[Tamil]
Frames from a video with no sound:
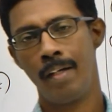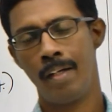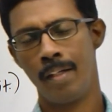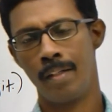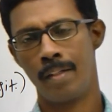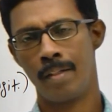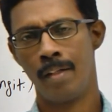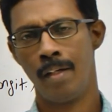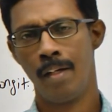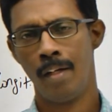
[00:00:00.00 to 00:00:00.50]

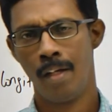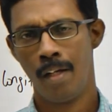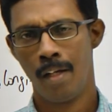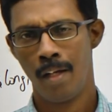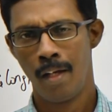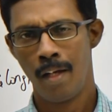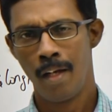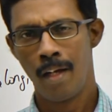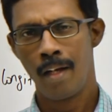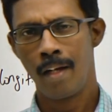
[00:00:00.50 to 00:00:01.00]
கட்
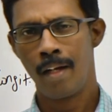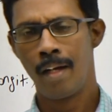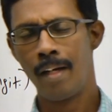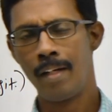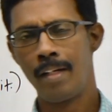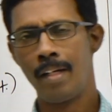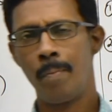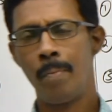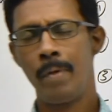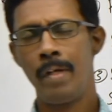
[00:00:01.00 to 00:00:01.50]

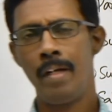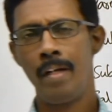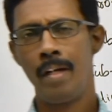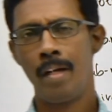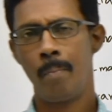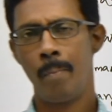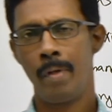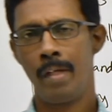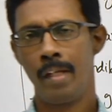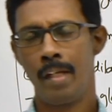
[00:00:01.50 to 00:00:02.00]
கட் அப்படின்னு
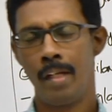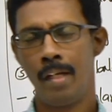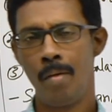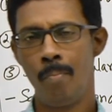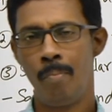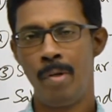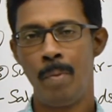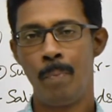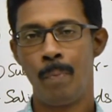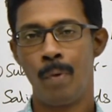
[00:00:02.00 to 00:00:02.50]
நம்ம இங்கே
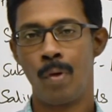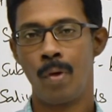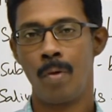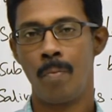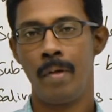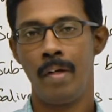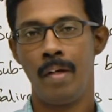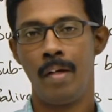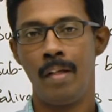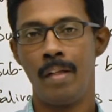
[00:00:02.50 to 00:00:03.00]
என்ன மீன்
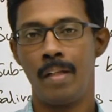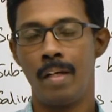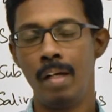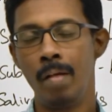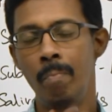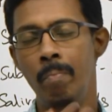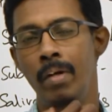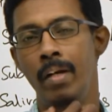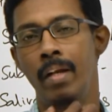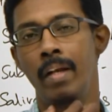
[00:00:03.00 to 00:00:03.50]
பண்ணுறோம் அப்படின்னா அந்த
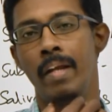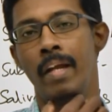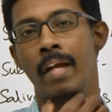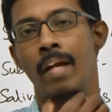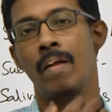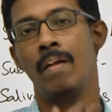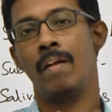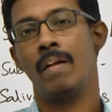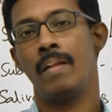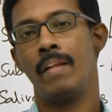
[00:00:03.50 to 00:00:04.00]
அலிமெண்ட்ரி
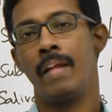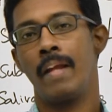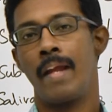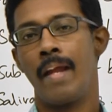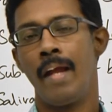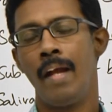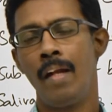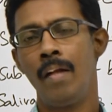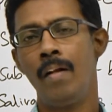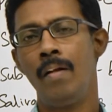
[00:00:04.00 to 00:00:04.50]
கேனால் அந்த
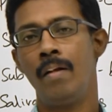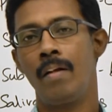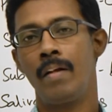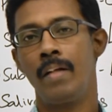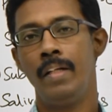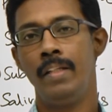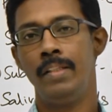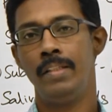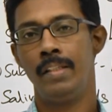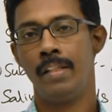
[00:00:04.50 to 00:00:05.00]
கேனால்
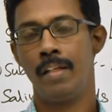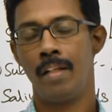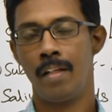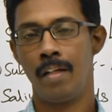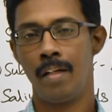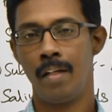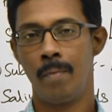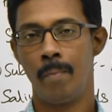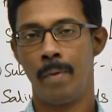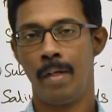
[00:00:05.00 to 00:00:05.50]
ரீஜியன்
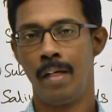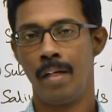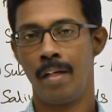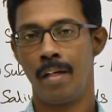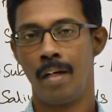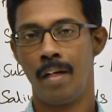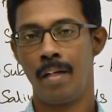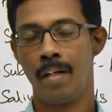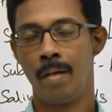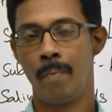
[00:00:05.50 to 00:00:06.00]
தான் நம்ம
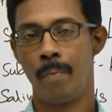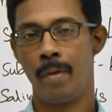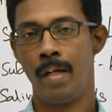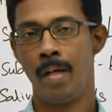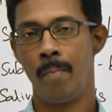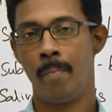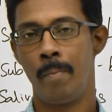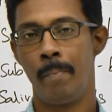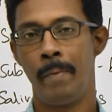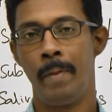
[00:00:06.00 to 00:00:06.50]
கட்
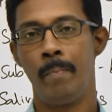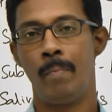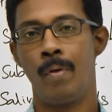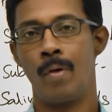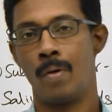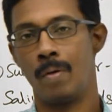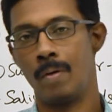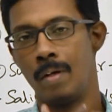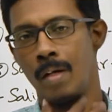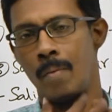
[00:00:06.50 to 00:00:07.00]
அப்படின்னு நம்ம மீன்
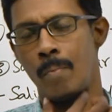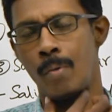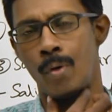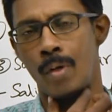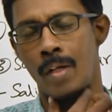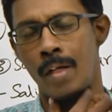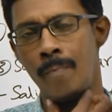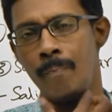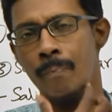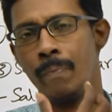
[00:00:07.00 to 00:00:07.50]
பண்ணுறோம்
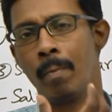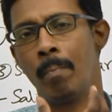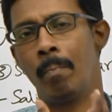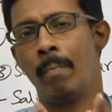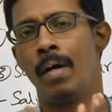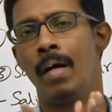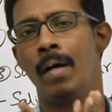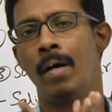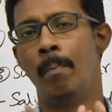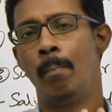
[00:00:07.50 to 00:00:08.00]
நம்மளோட
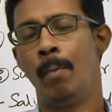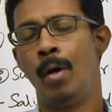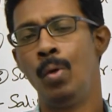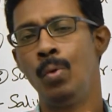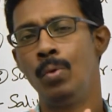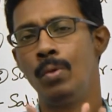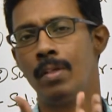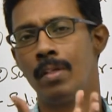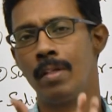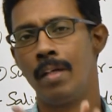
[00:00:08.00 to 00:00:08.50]

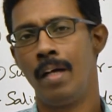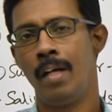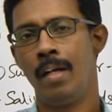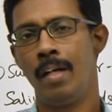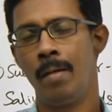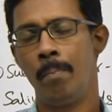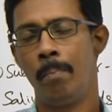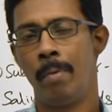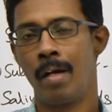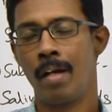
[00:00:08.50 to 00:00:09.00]
மவுத்
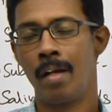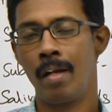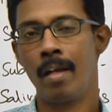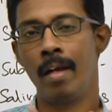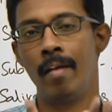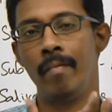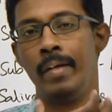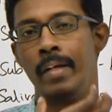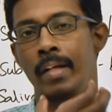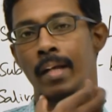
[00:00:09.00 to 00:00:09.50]
அண்டு பக்கல்
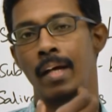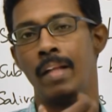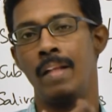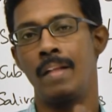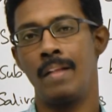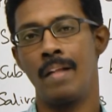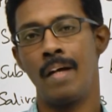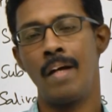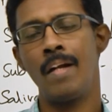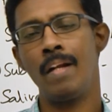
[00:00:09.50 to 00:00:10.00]
கேவிட்டி
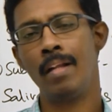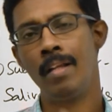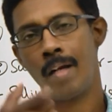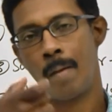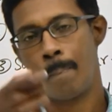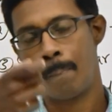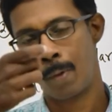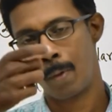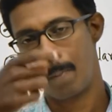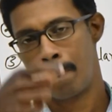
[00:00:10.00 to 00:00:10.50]
அதை
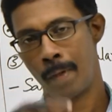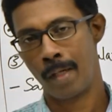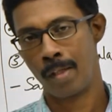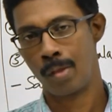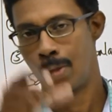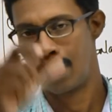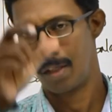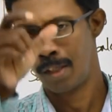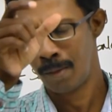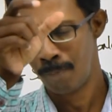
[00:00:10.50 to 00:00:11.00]
தாண்டினதுக்கப்புறம்
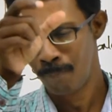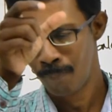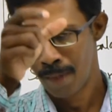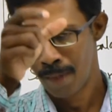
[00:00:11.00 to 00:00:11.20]
பார்த்தோன்னா